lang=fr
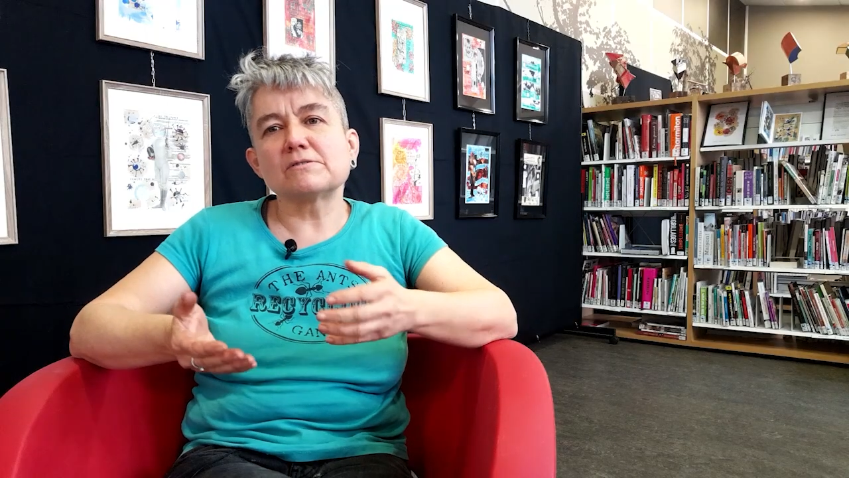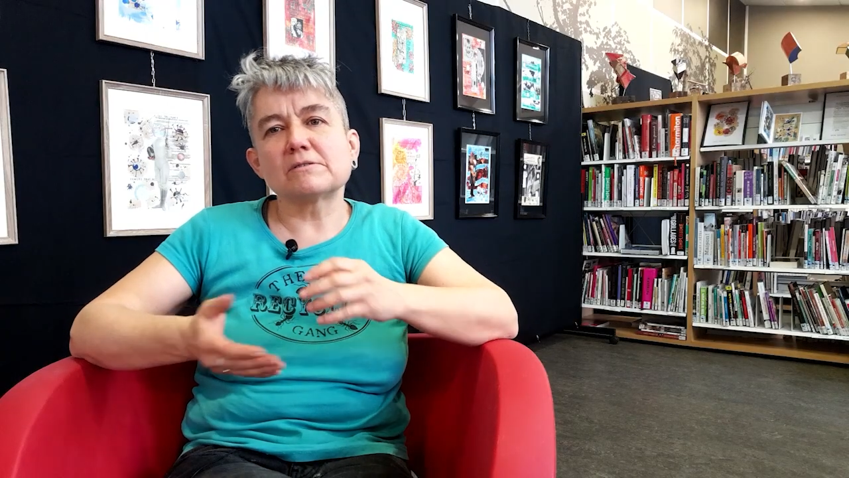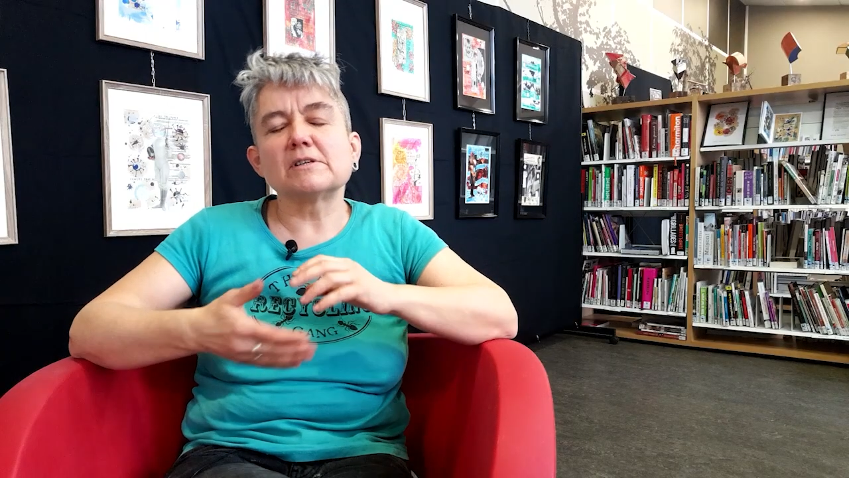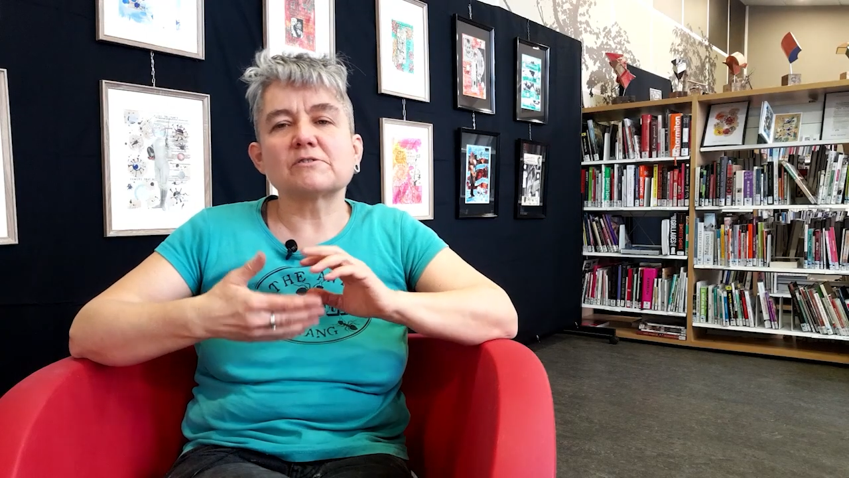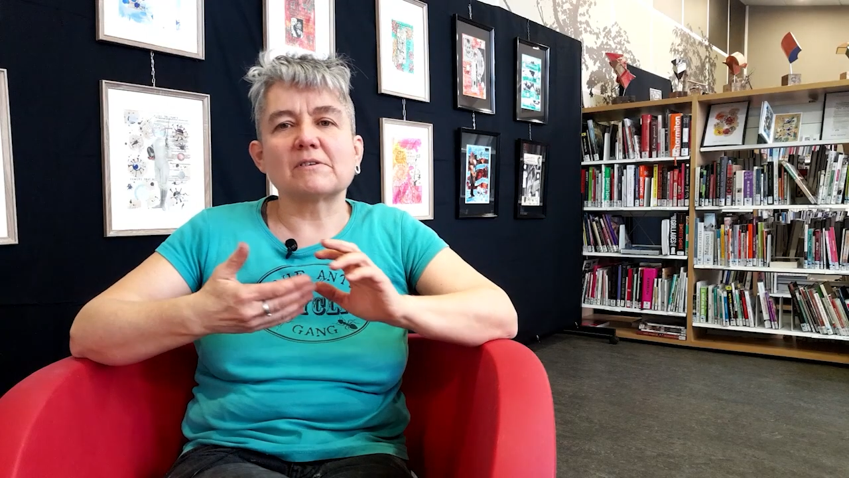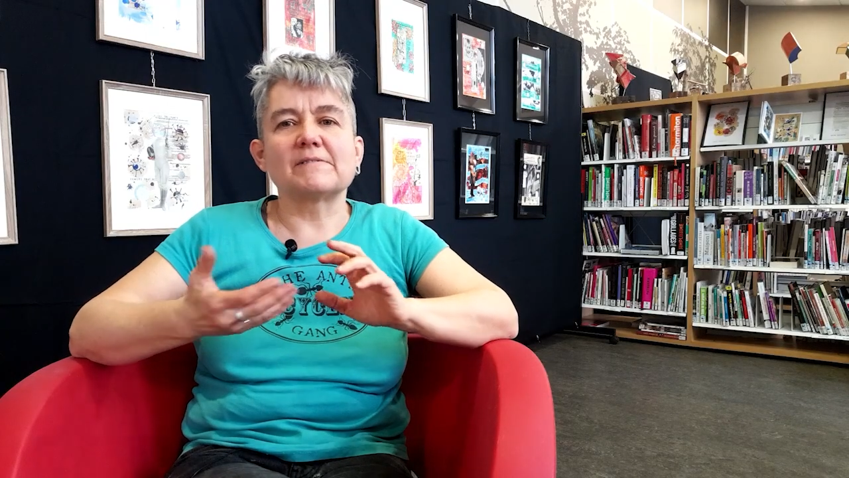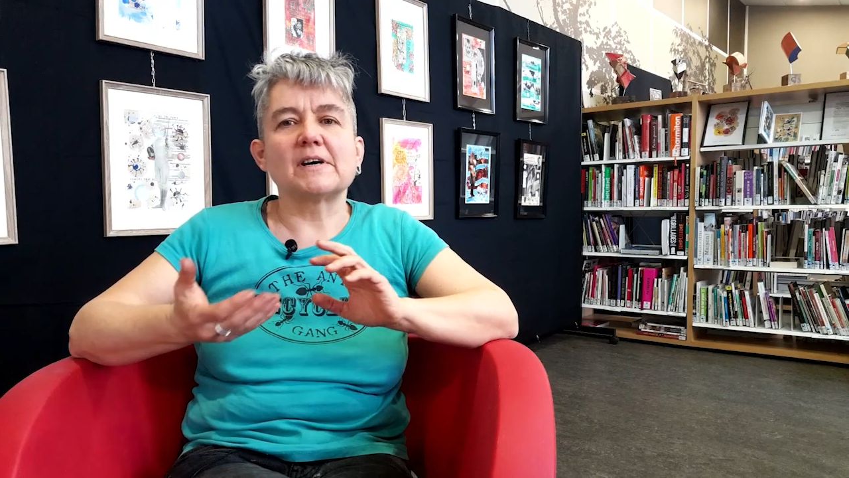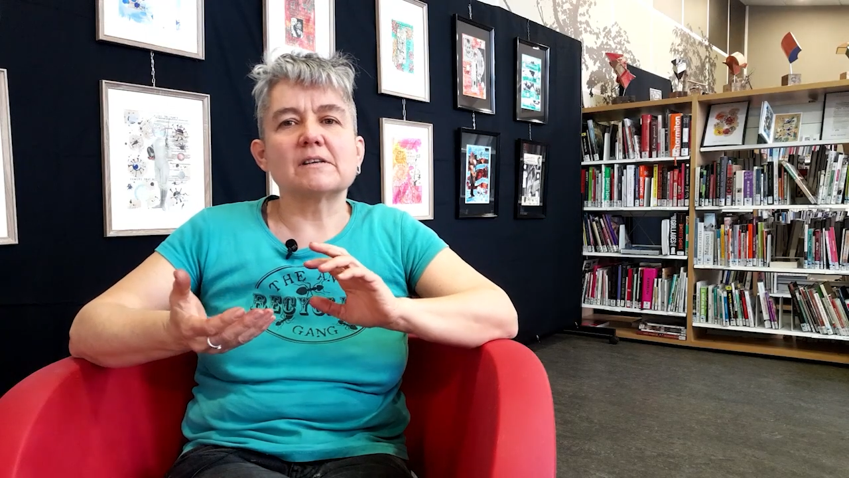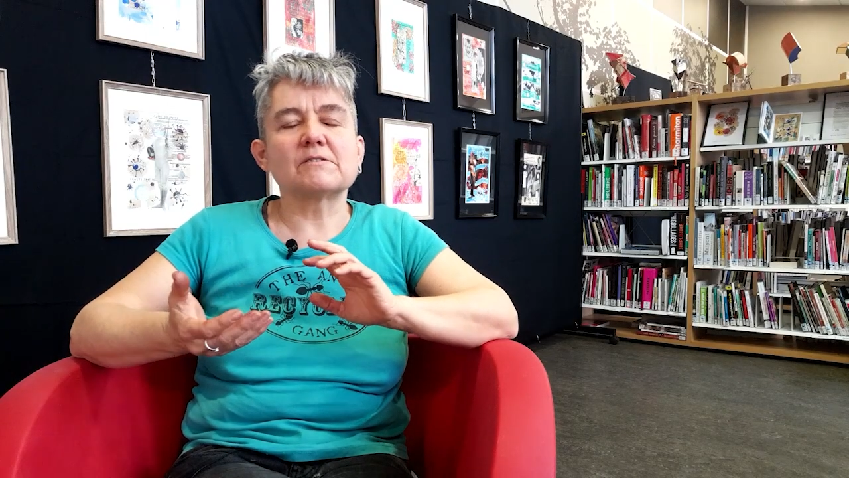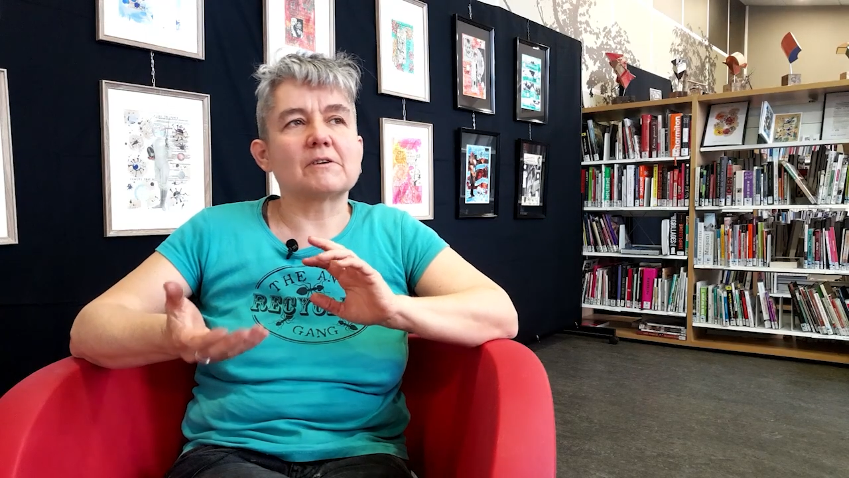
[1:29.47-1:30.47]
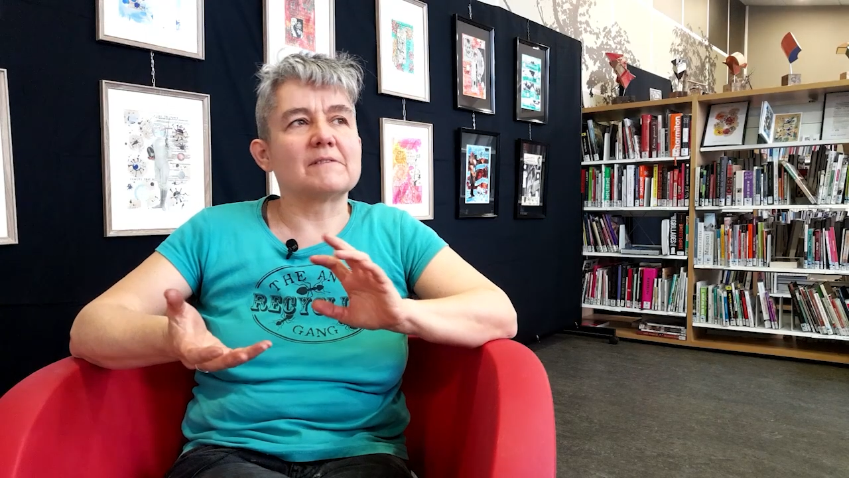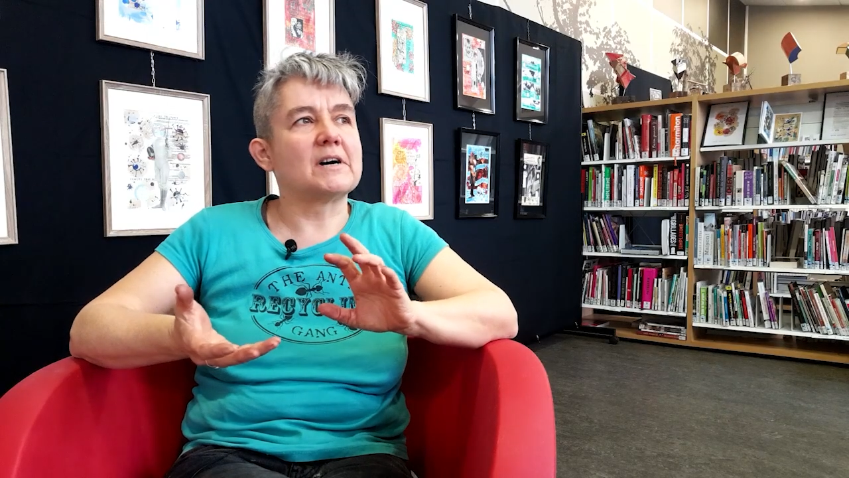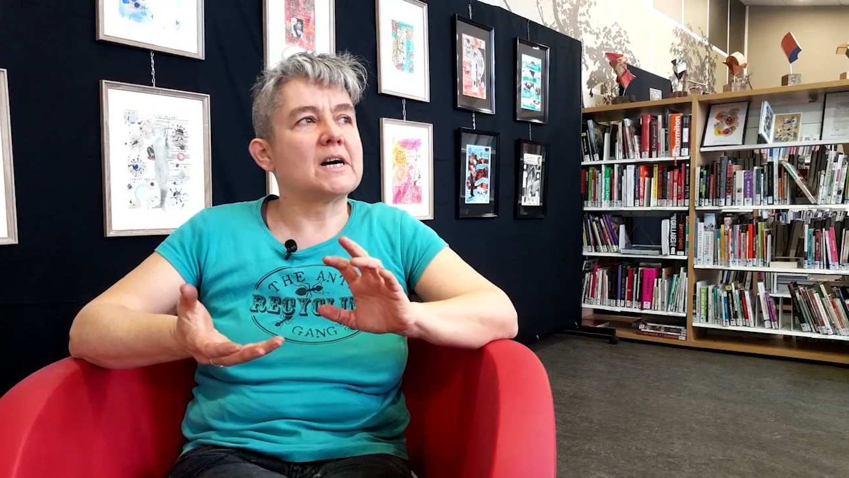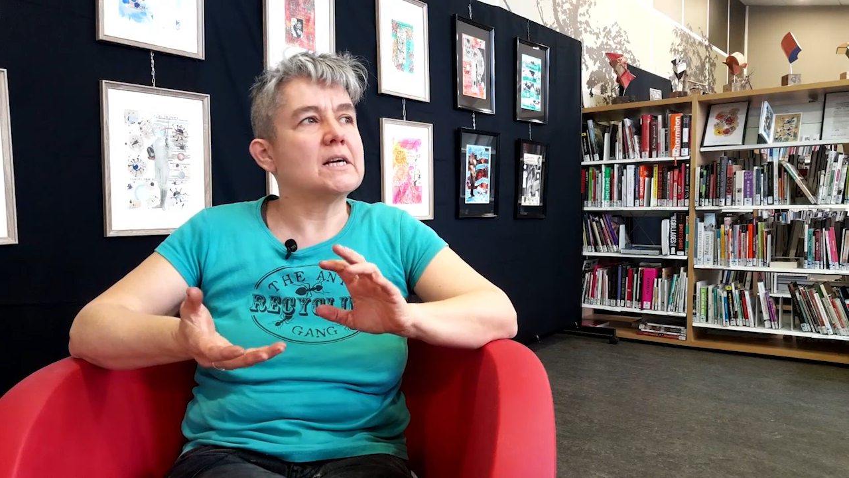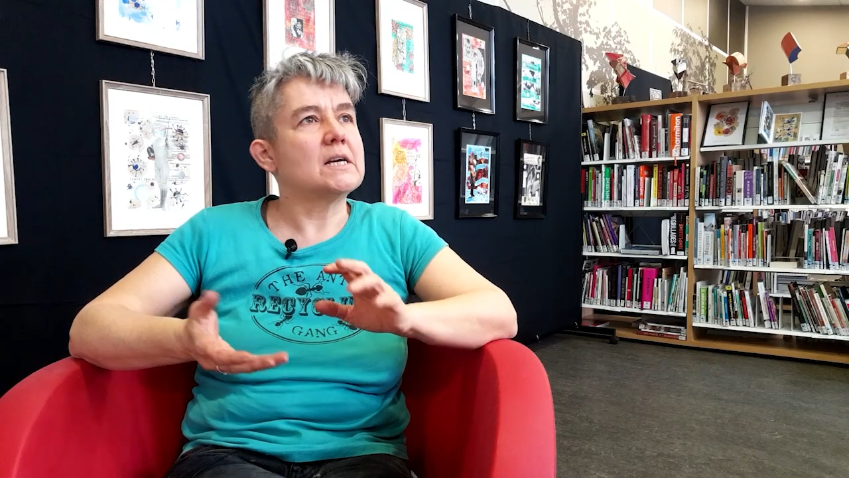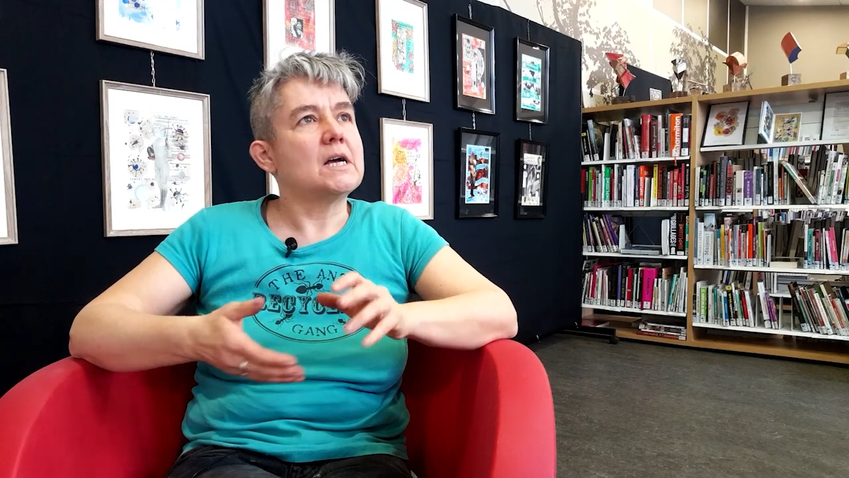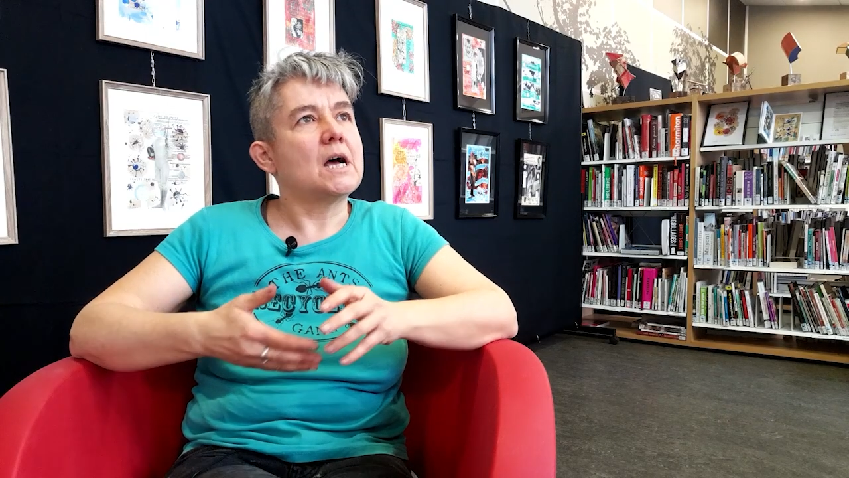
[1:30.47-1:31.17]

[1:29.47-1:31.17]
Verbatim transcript: dans le travail